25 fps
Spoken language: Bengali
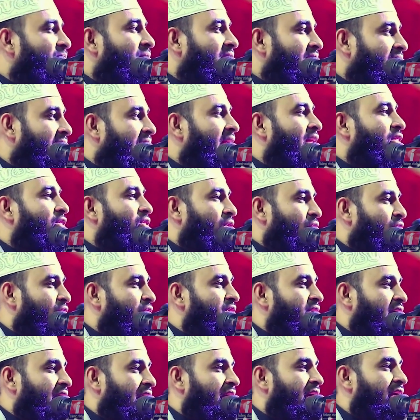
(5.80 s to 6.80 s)
নম্বর দায়িত্ব
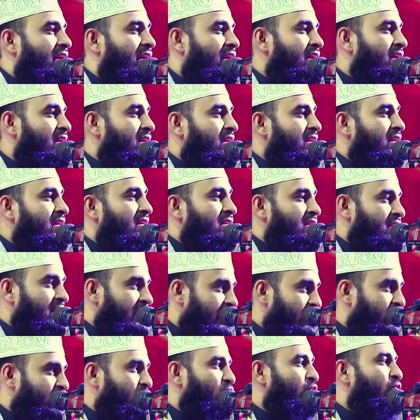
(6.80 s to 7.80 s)
হচ্ছে
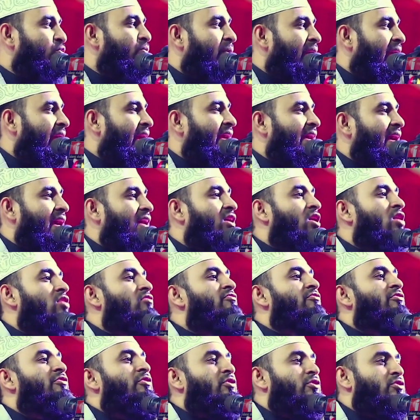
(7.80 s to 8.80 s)
শি শুড মেক আ
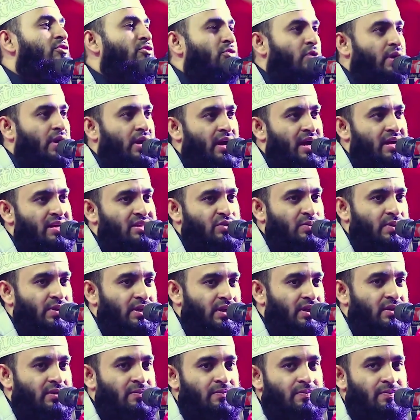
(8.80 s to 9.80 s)
কমফোর্ট টু হার
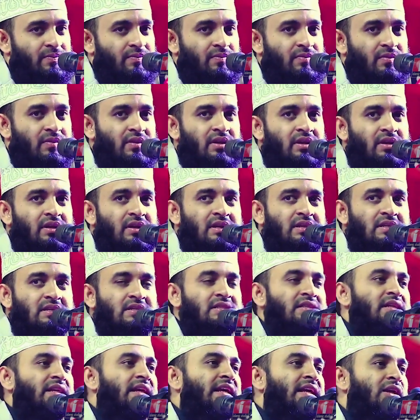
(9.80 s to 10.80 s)
হাজব্যান্ড
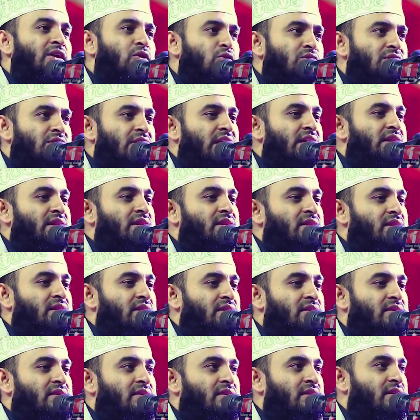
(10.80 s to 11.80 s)
স্ত্রীর উচিত
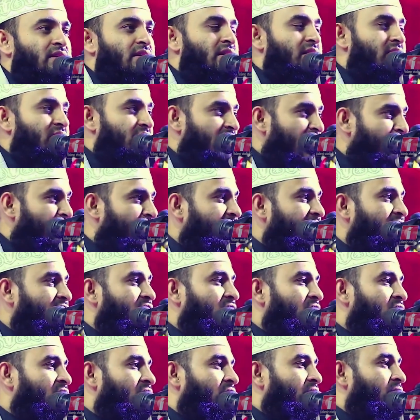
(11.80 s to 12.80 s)
স্বামীর
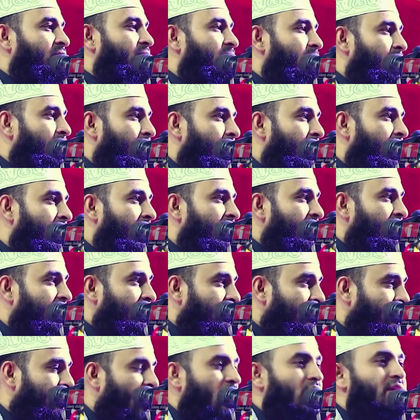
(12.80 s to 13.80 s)
জন্য
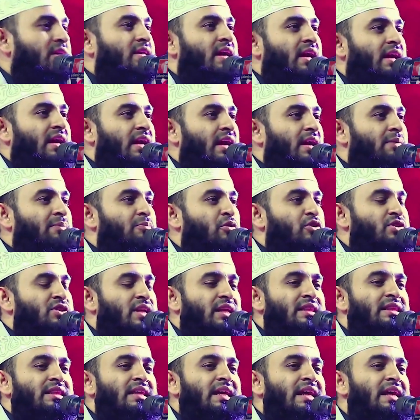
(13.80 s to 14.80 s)
ঘরটাকে
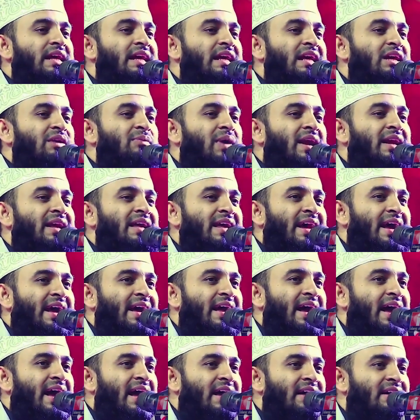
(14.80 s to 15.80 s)
প্রশান্তির নীর বানিয়ে
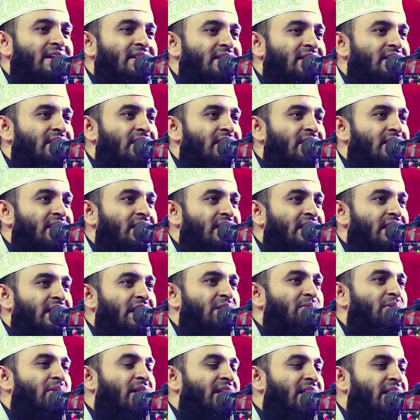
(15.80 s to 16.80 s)
রাখা
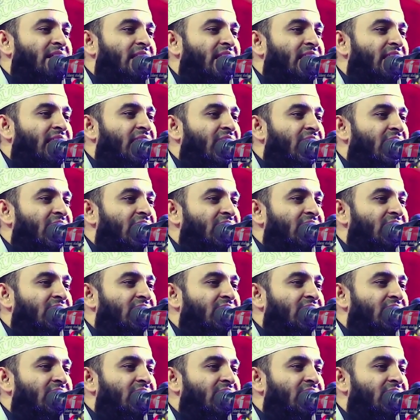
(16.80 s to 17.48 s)
কি বানিয়ে রাখা